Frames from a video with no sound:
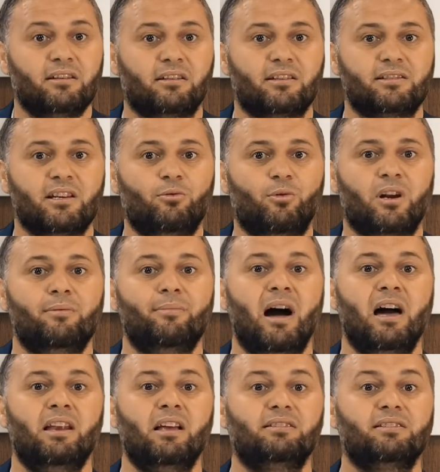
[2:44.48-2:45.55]
أن نتصور
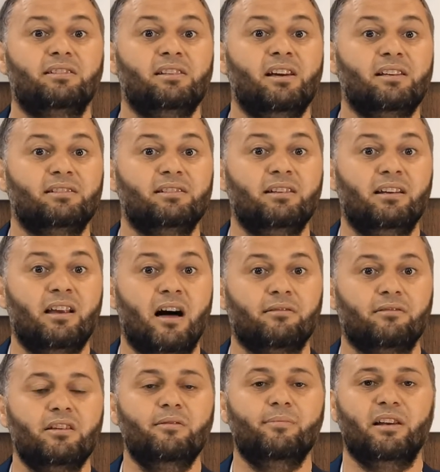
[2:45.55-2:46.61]
المآلات السياسية
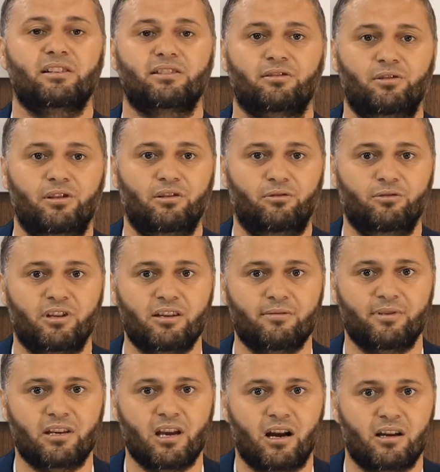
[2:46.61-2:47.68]
العظيمة لصلح
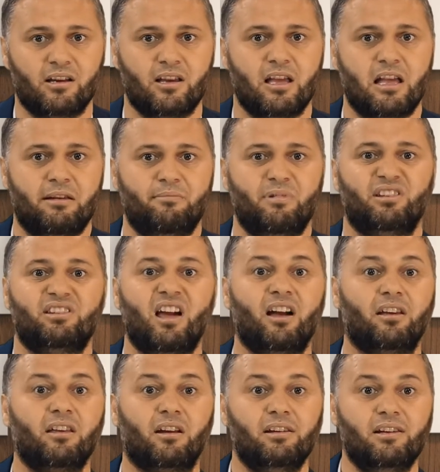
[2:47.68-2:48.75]
الحديبية من
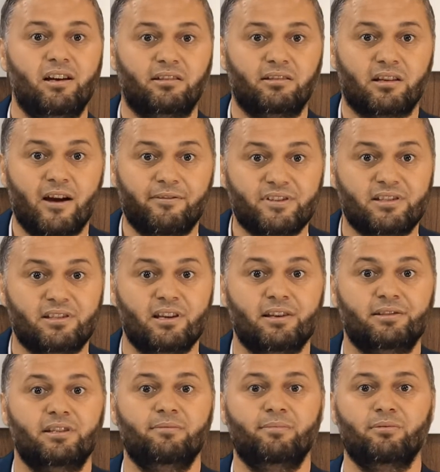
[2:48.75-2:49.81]
تحقيق الاعتراف
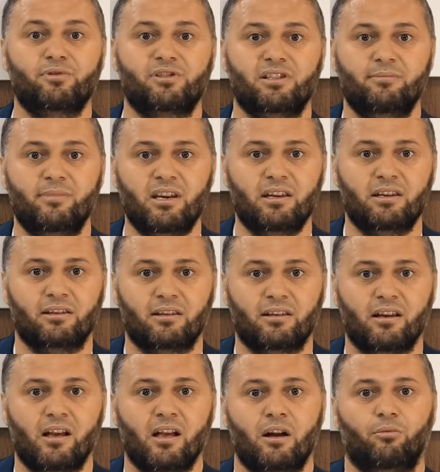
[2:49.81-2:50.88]
السياسي بالمسلمين
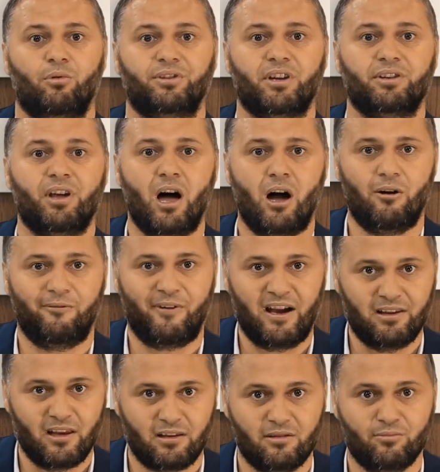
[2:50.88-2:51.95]
وتضاعف
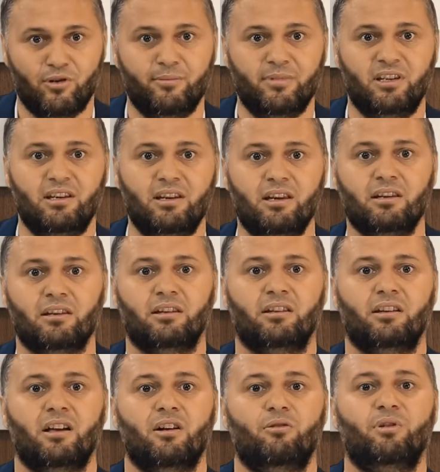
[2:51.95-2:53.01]
عدد المؤمنين
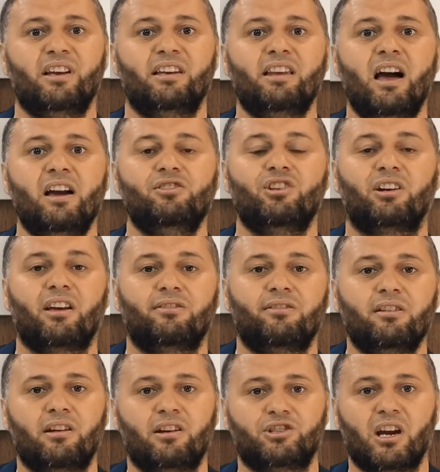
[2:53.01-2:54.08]
ونتائج
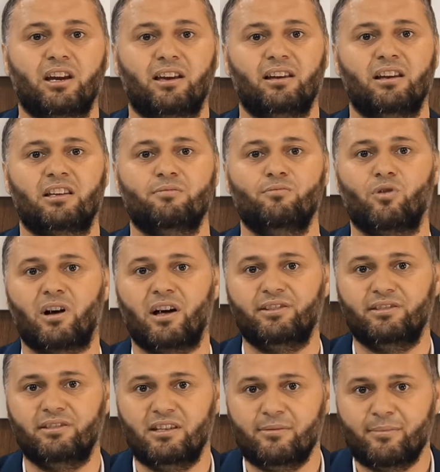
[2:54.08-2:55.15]
كثيرة شكلت
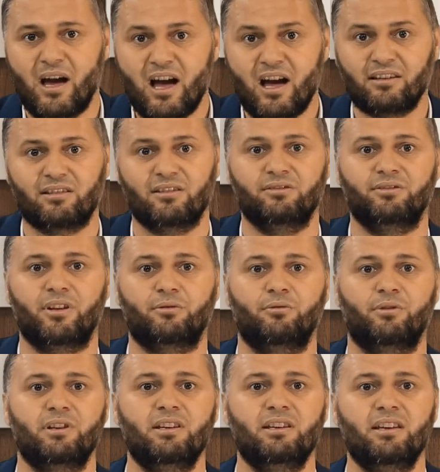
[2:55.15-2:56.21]
مقدمات
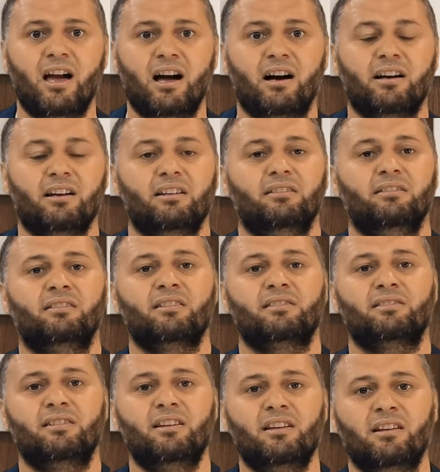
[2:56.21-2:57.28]
ضرورية
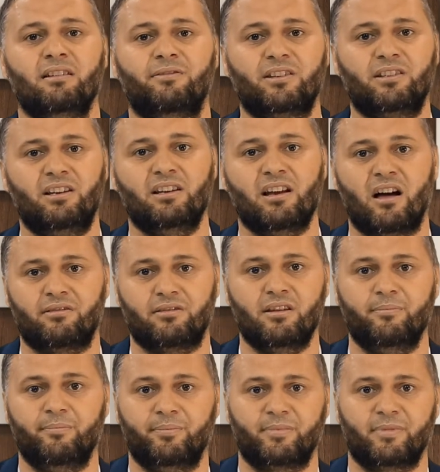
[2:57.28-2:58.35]
لتسهيل الفتح
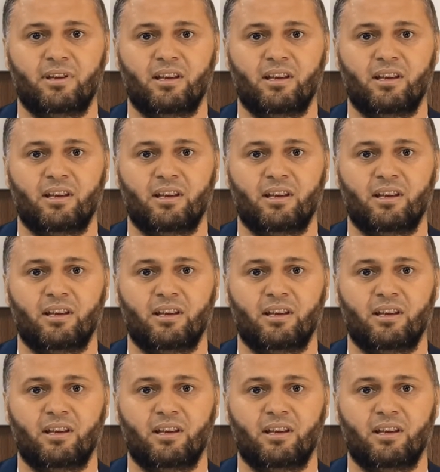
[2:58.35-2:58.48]
العظيم